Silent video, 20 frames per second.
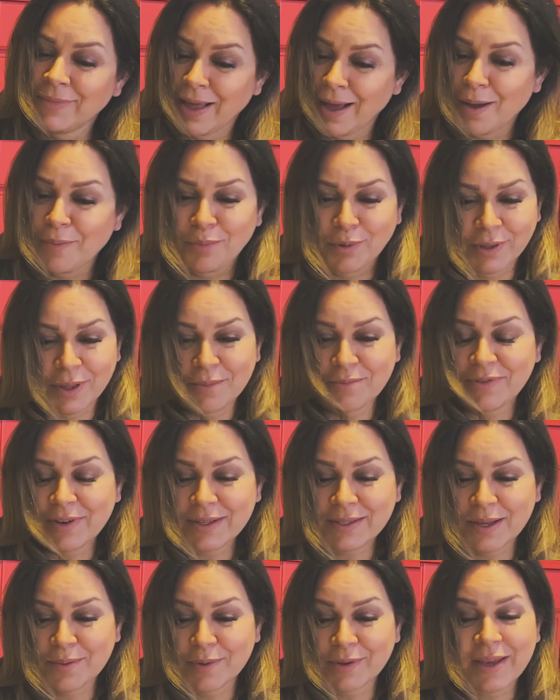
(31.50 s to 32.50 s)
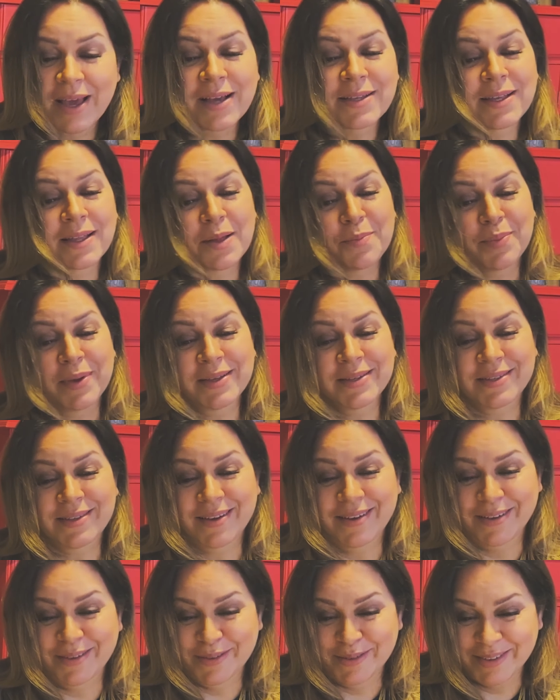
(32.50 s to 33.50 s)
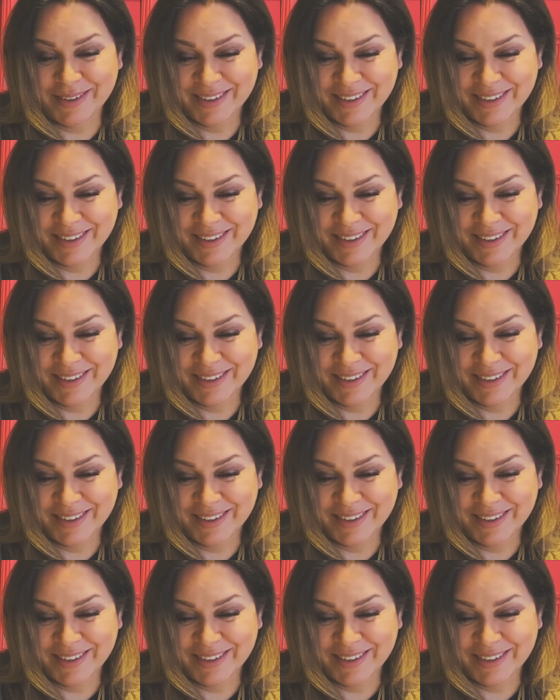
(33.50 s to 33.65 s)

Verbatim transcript: Ah, podemos fazer, mas o que você está pensando?